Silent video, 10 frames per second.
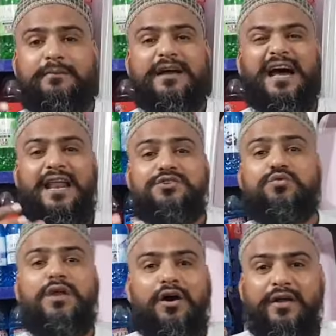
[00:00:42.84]
में काला
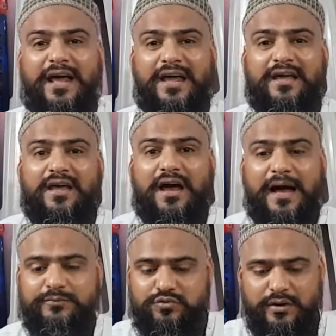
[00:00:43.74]
चूल्हा हो रहा है जी, जी।
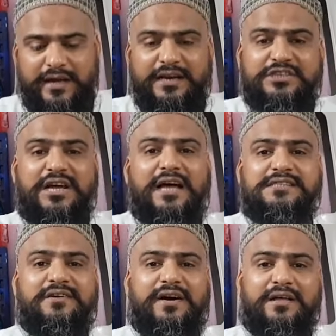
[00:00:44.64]
आप चूल्हे के निशान
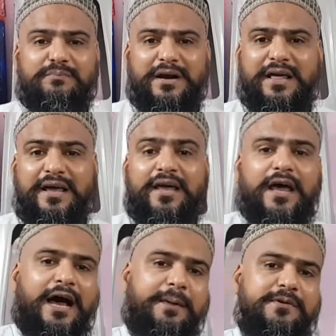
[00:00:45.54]
सवार पड़ रहे
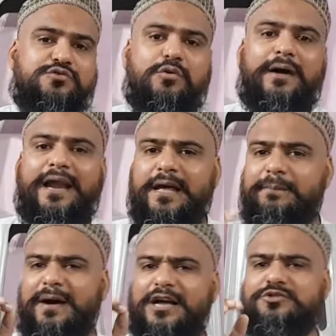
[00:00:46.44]
आप इसको मार के
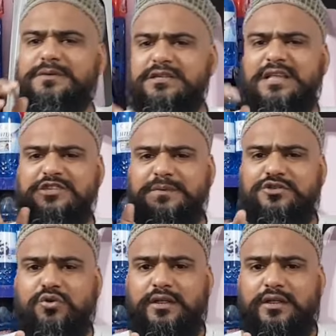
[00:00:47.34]
पांच मिनट से दस मिनट छोड़